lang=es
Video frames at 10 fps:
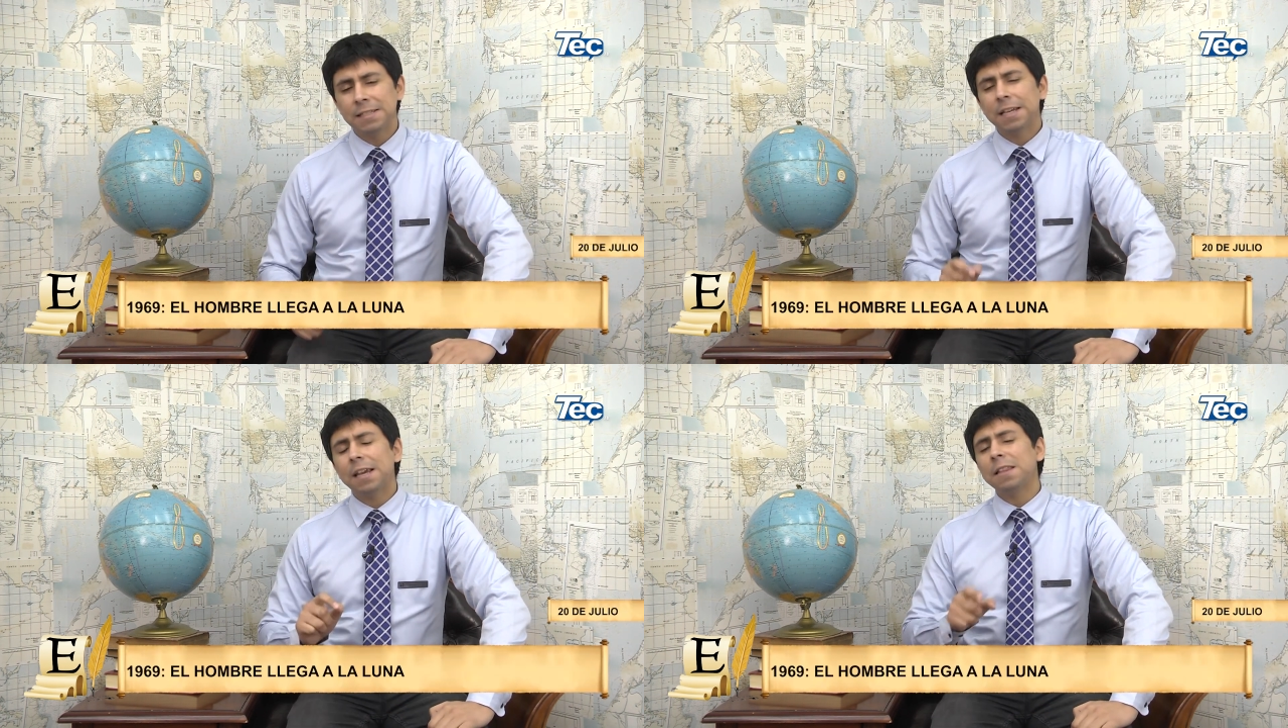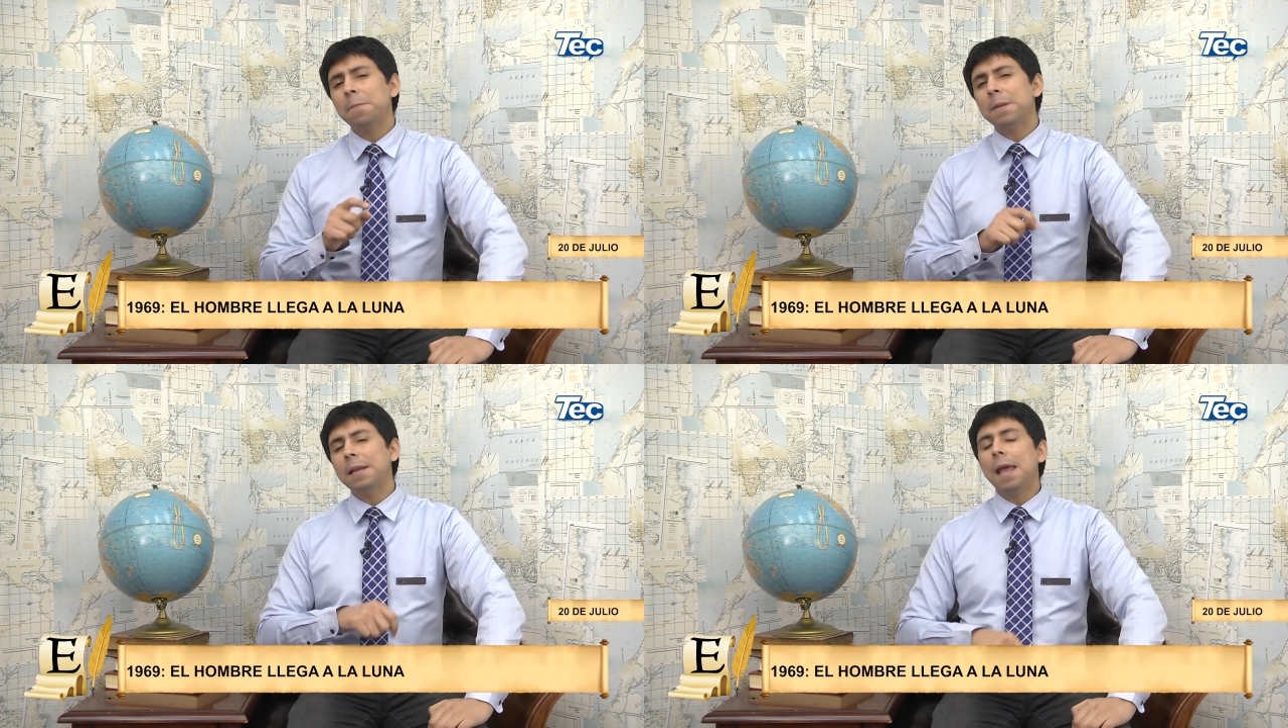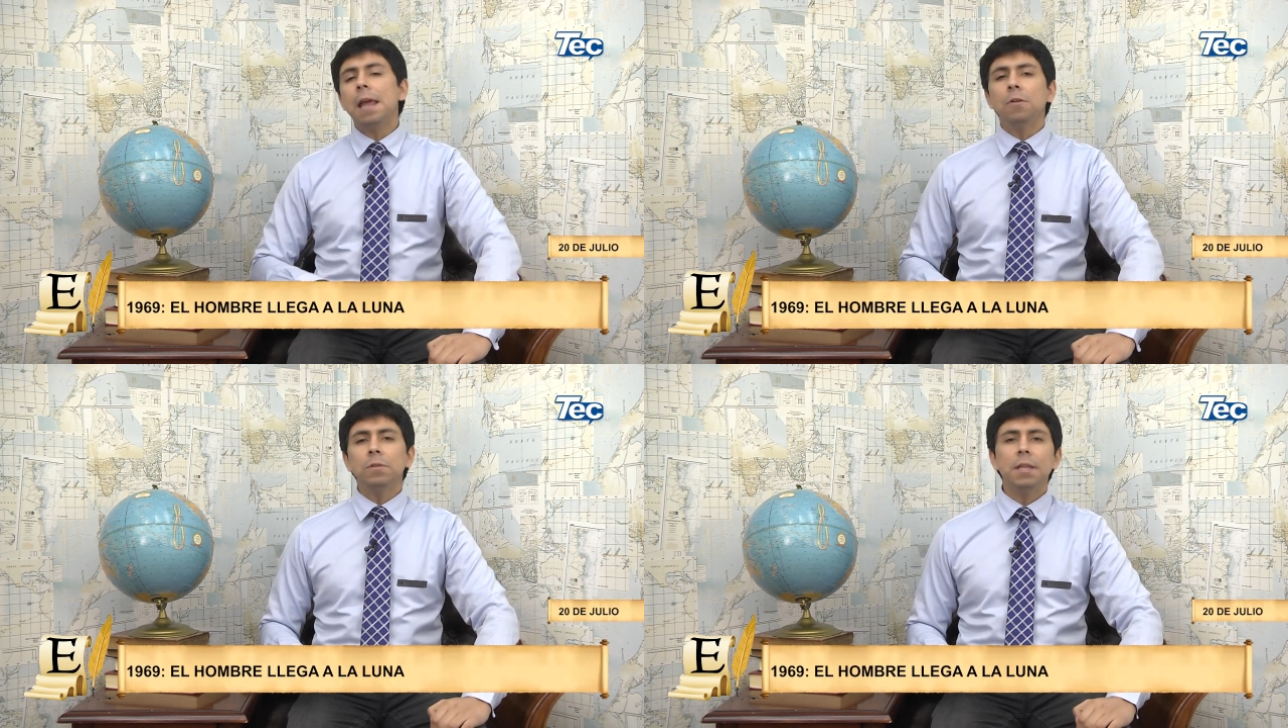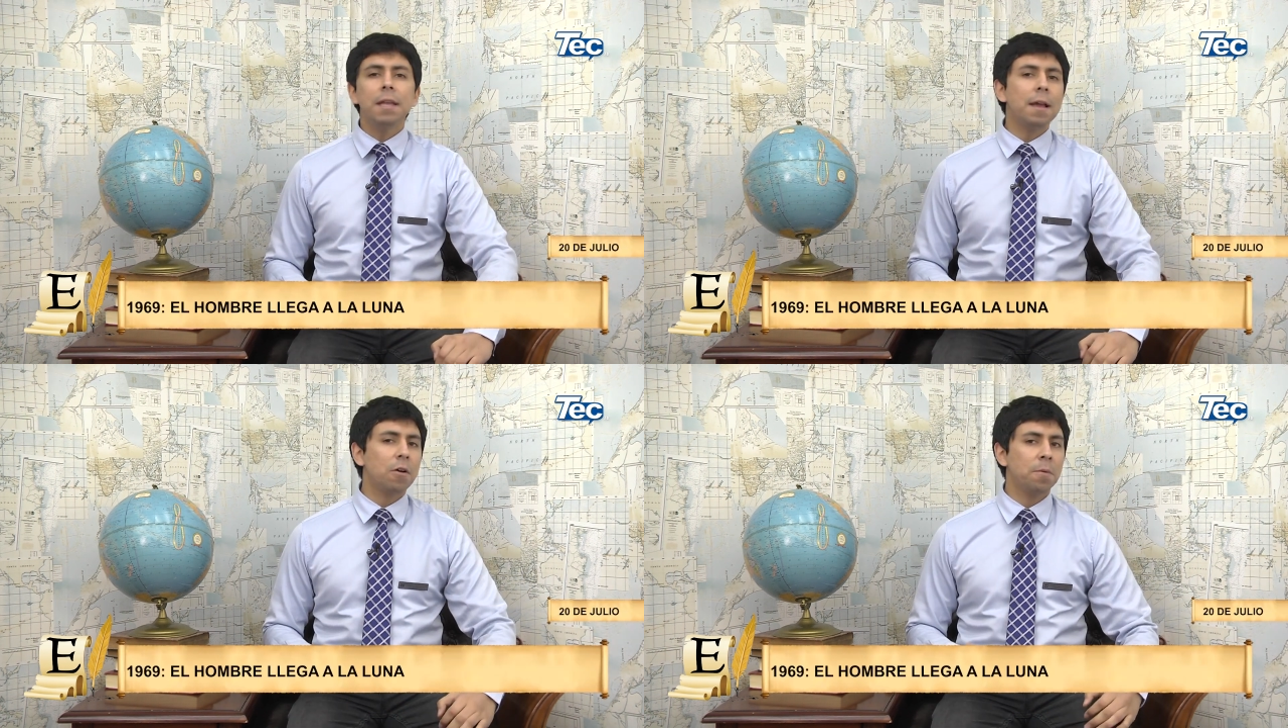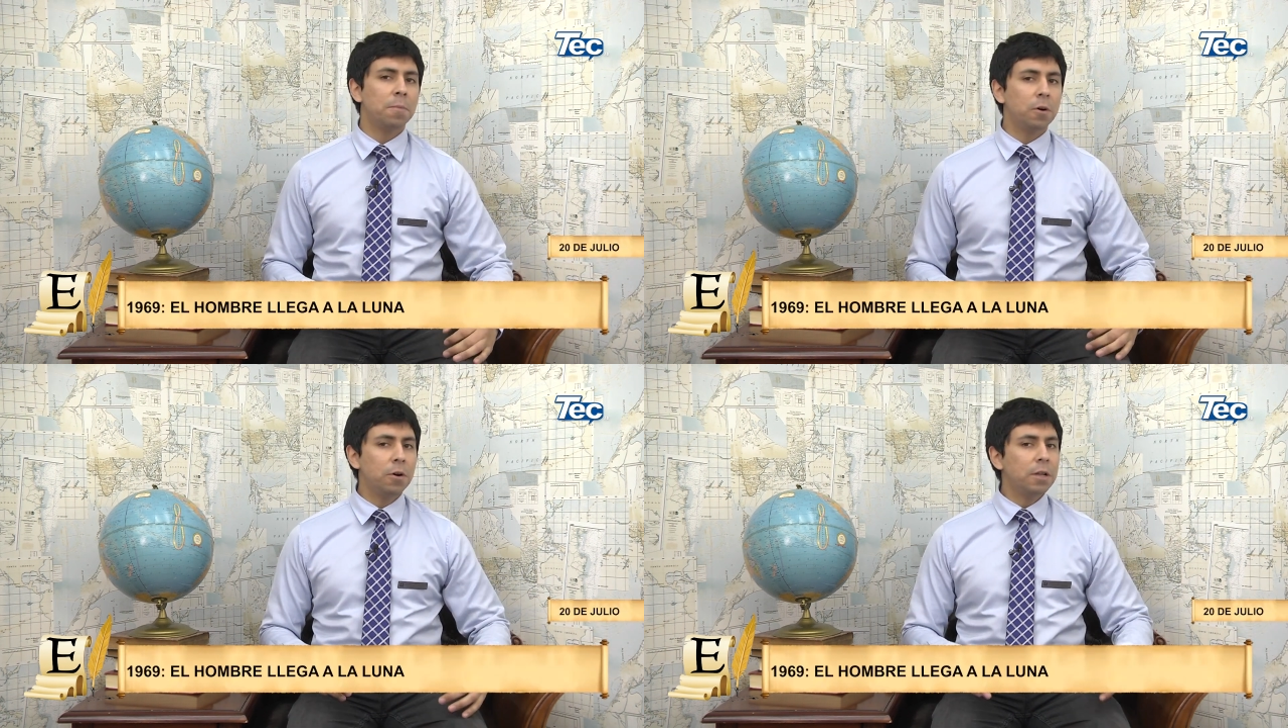ya que es también en un día
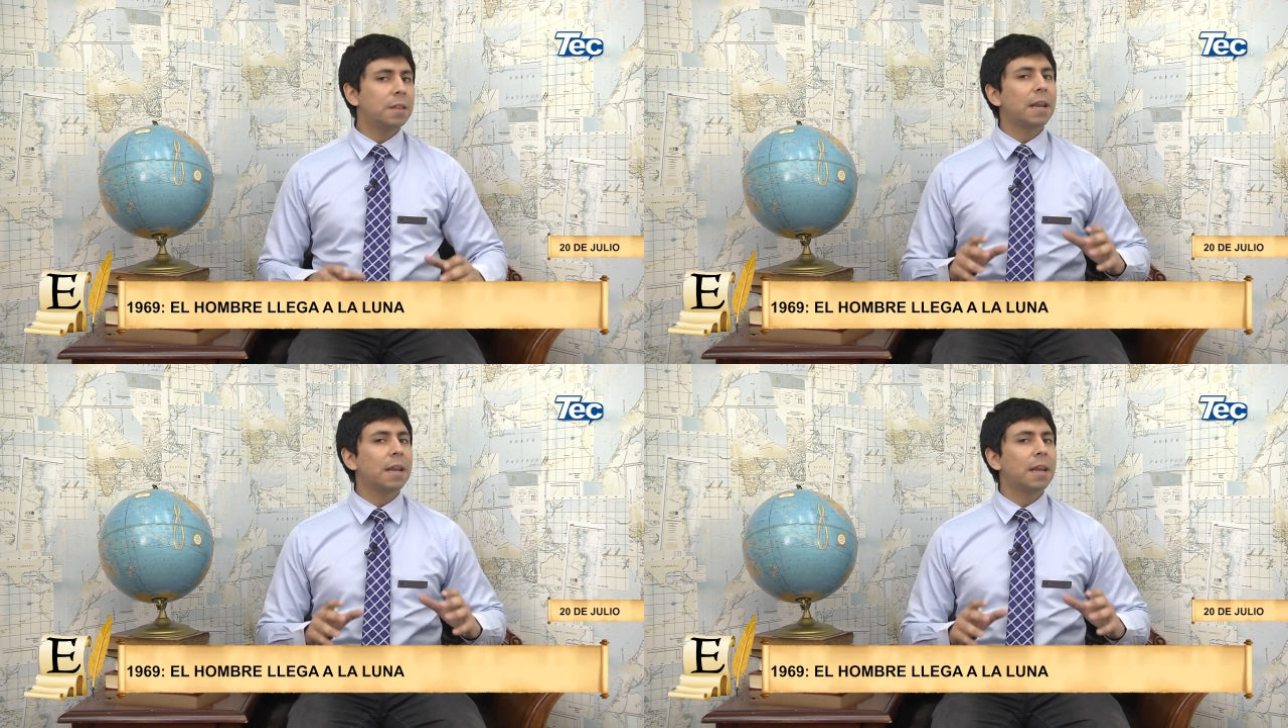como hoy,